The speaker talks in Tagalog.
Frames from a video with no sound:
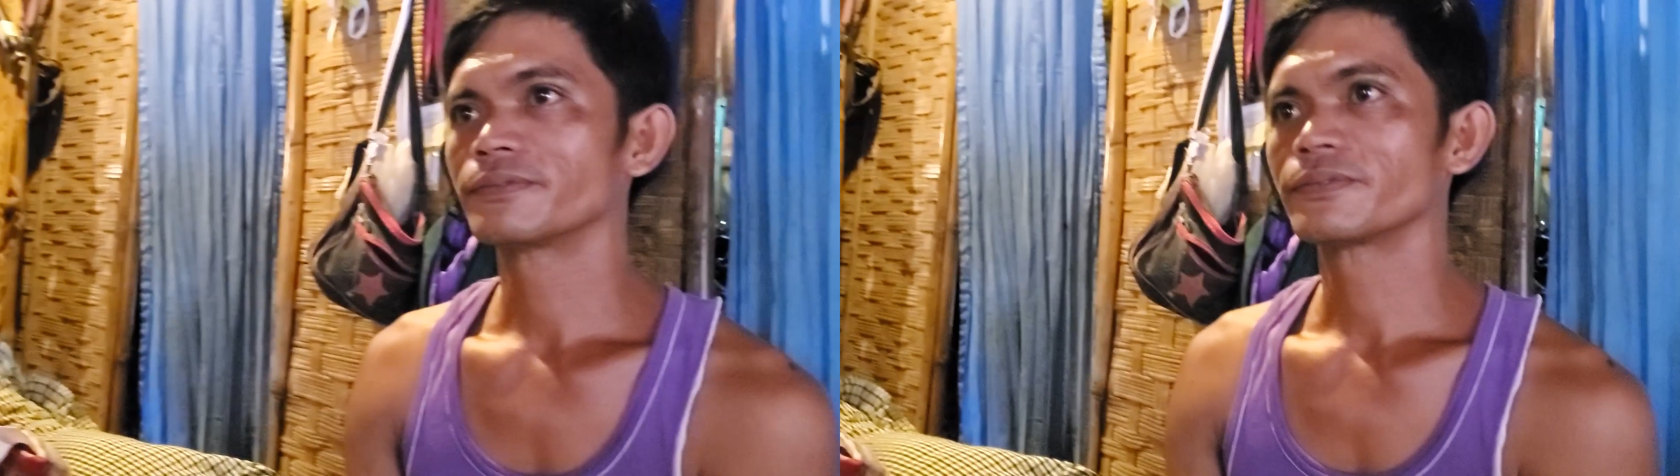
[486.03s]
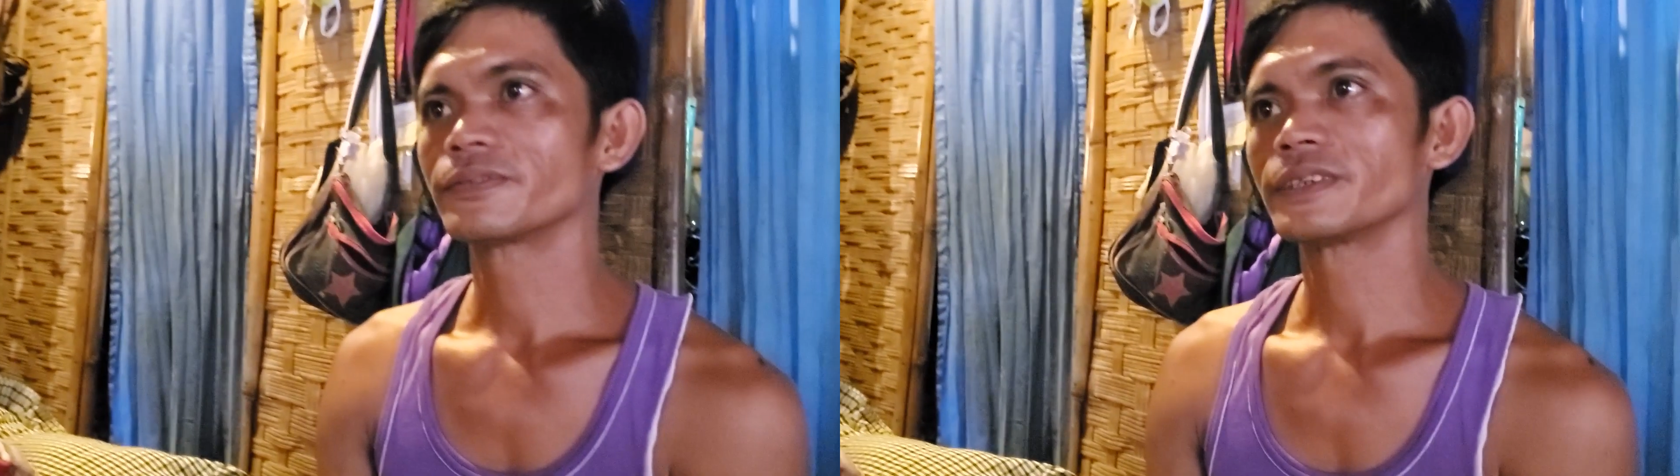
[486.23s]

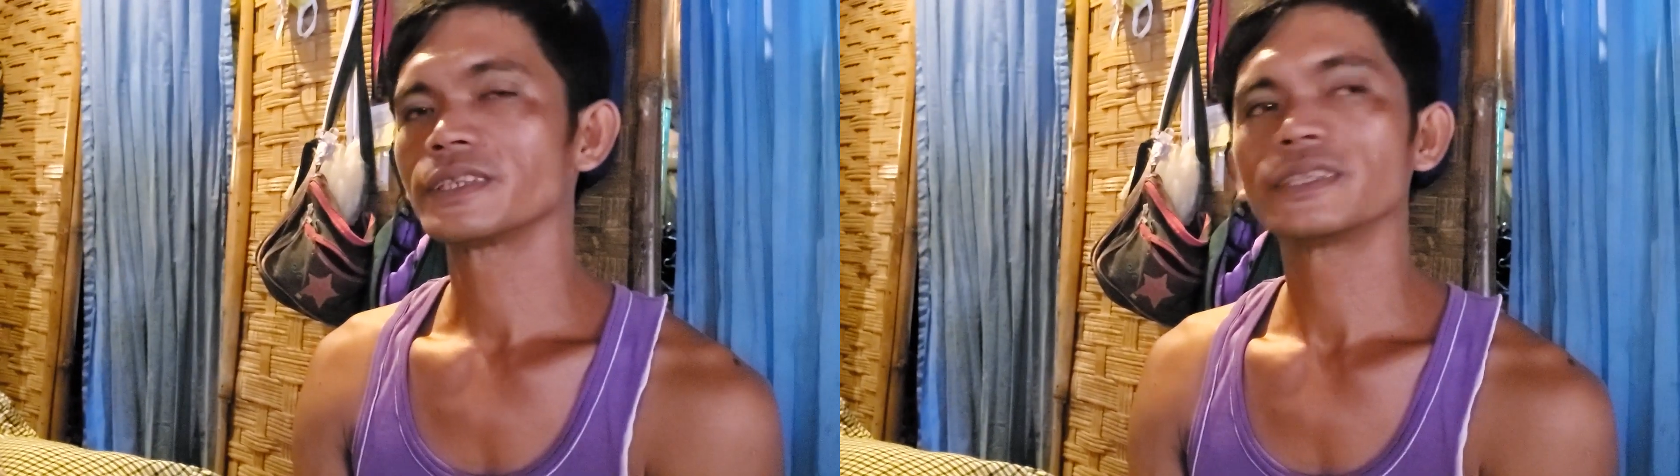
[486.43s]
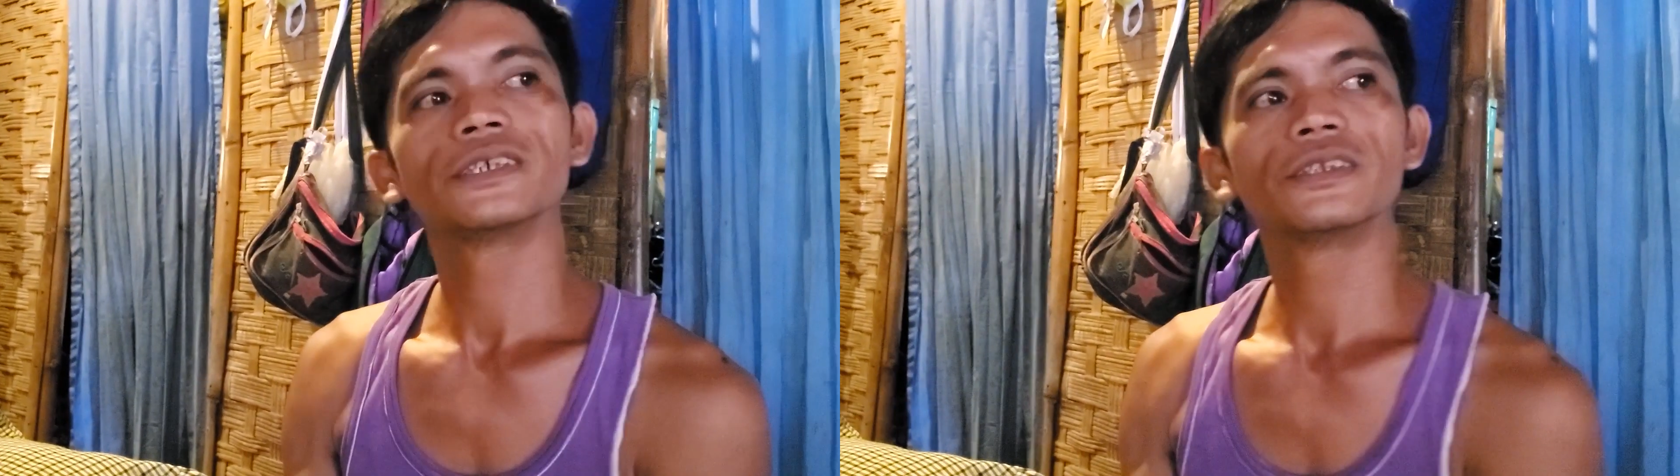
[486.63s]
ni
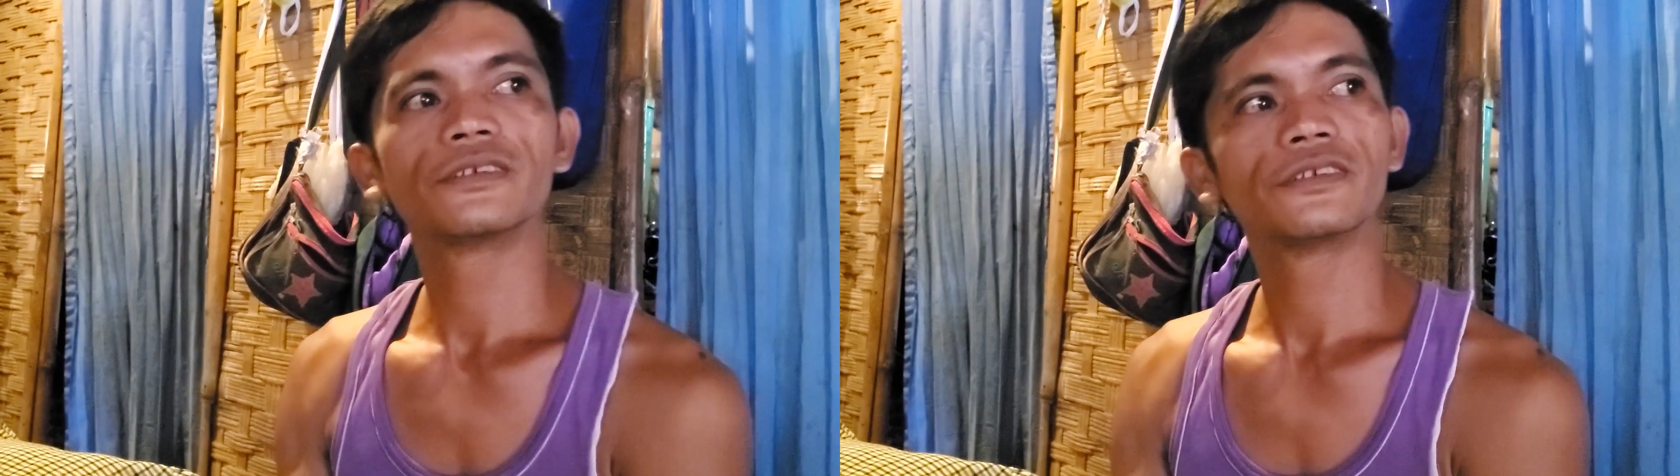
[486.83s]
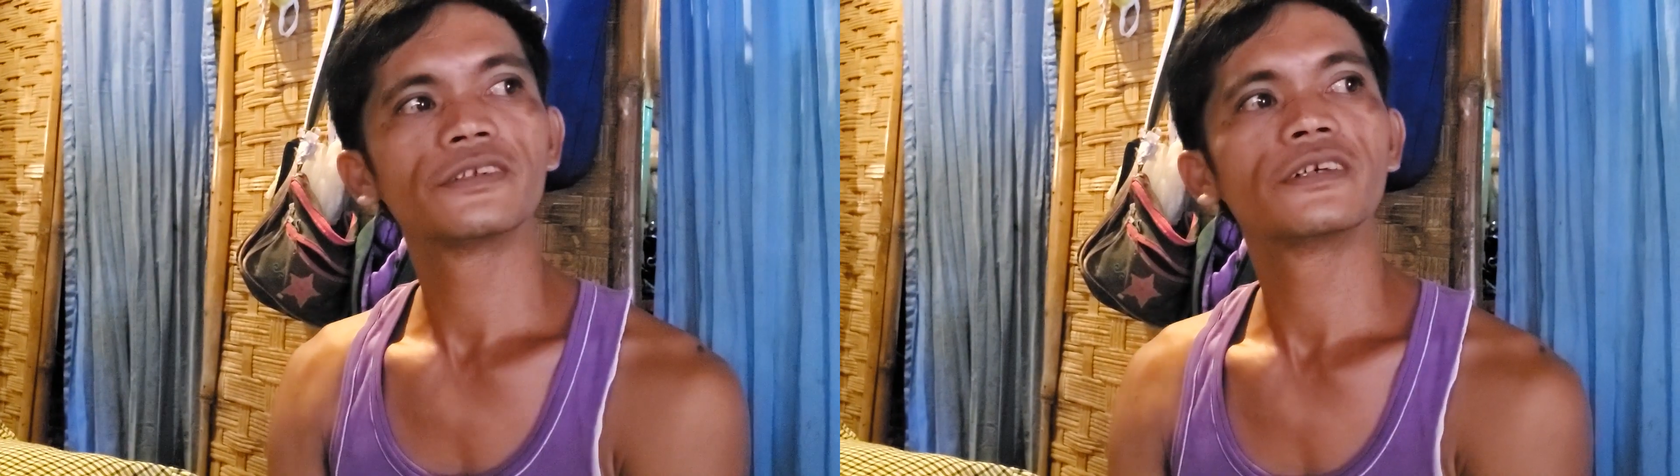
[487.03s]
mama mo?
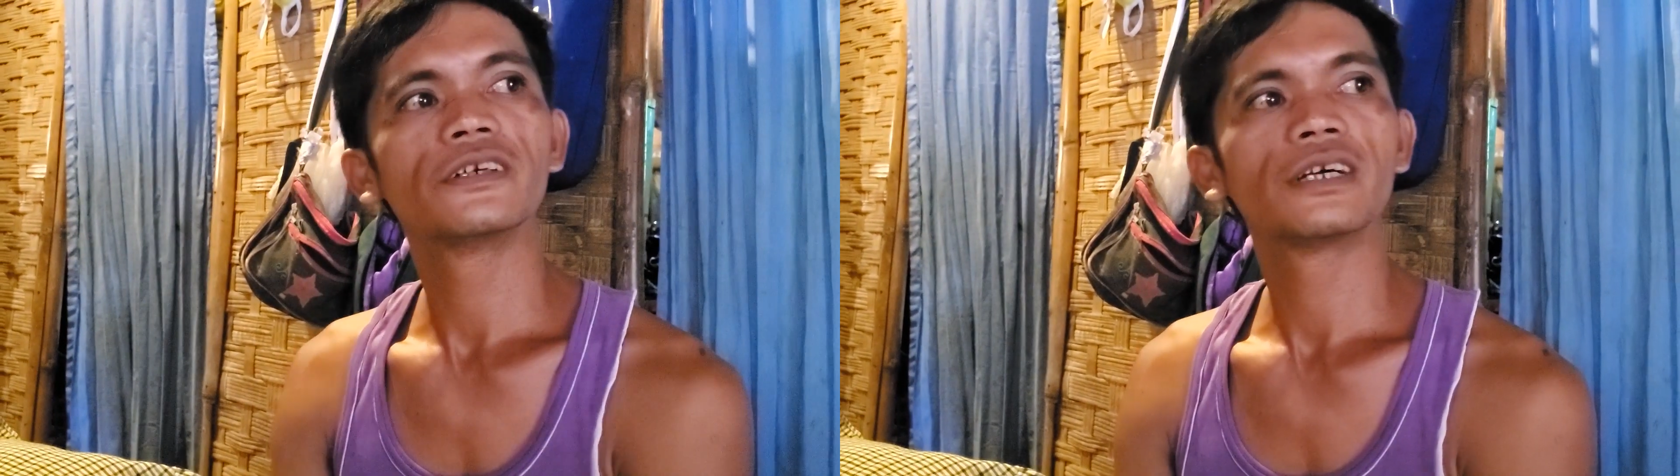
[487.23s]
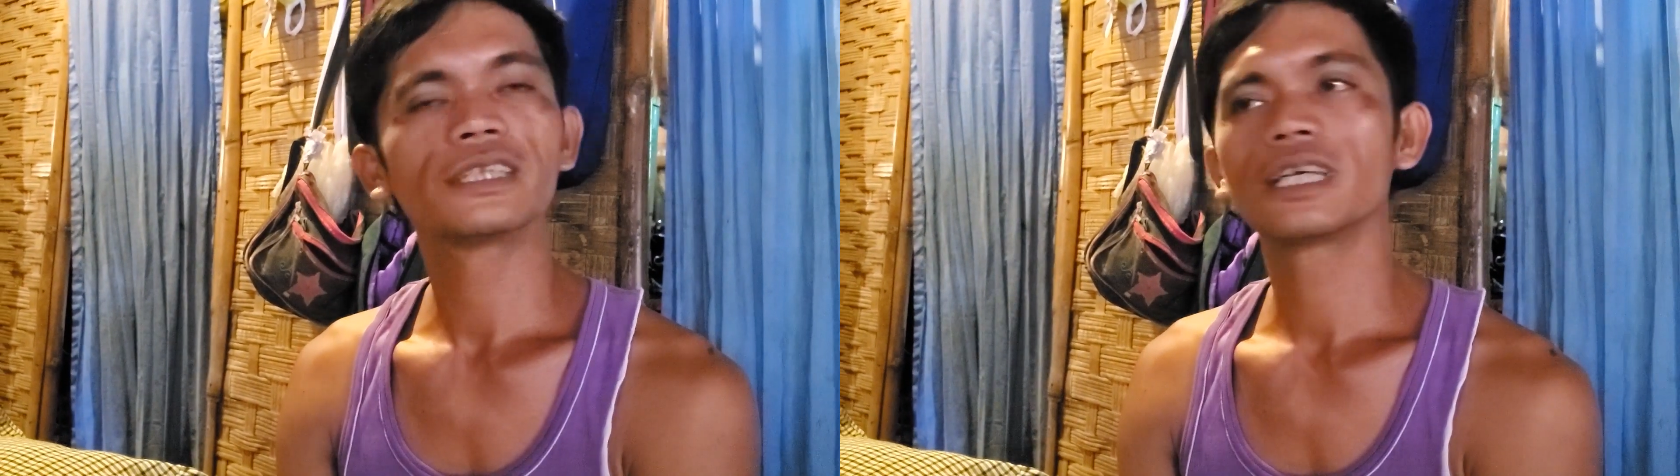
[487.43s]
Yung
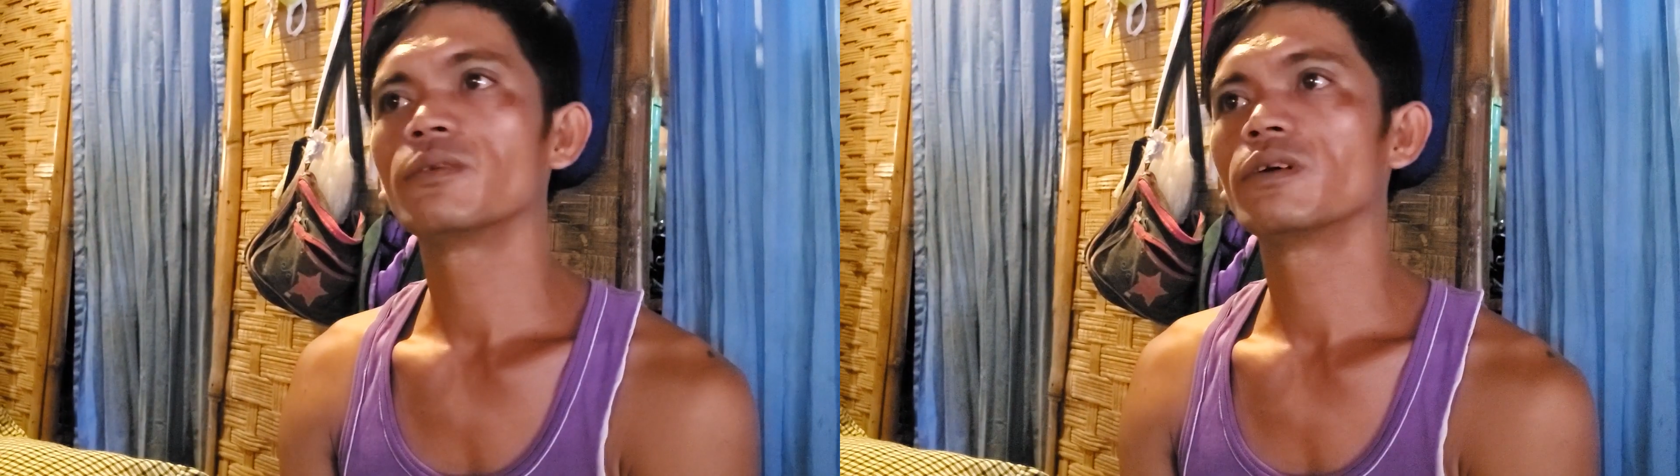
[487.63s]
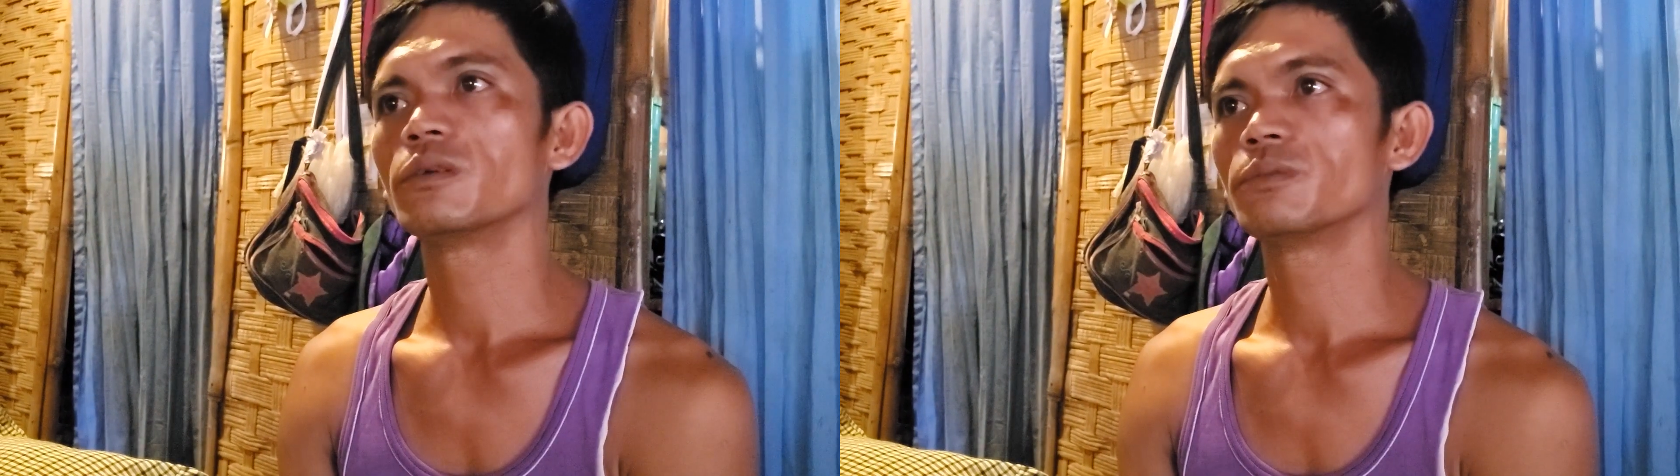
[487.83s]

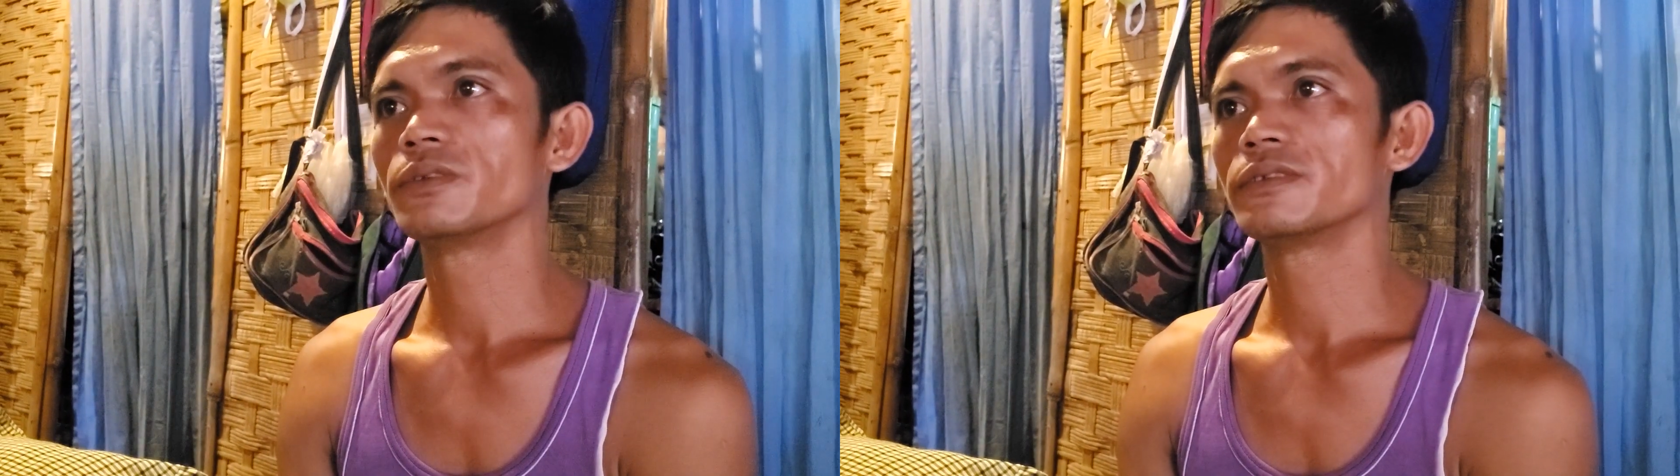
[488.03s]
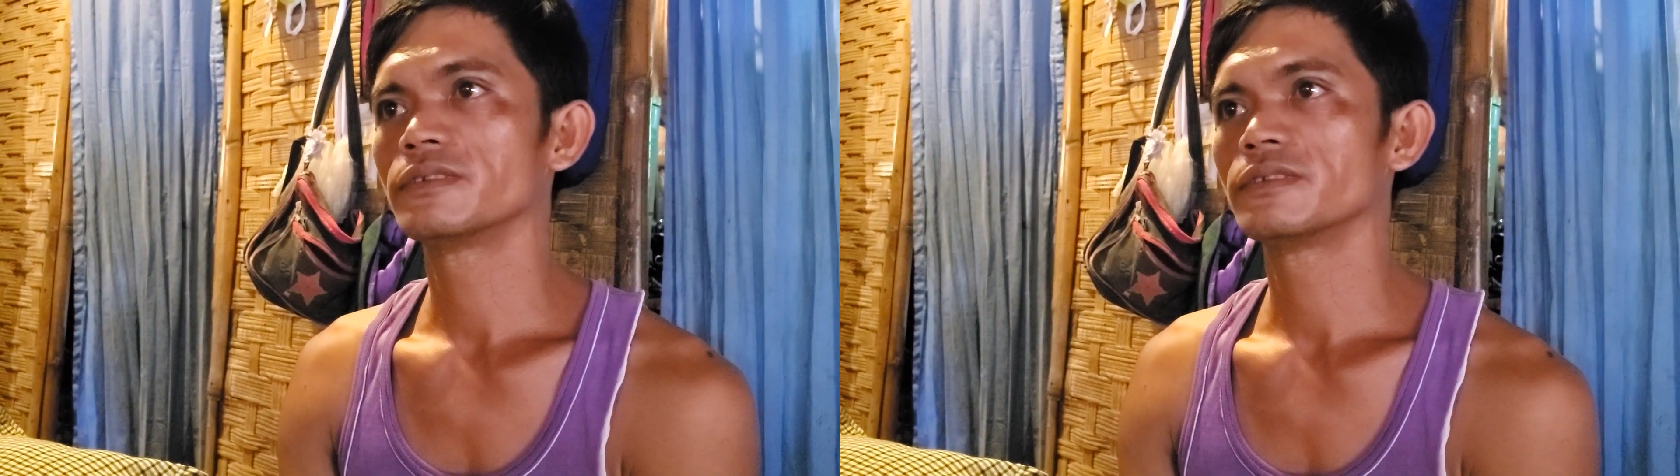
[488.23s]
ko po.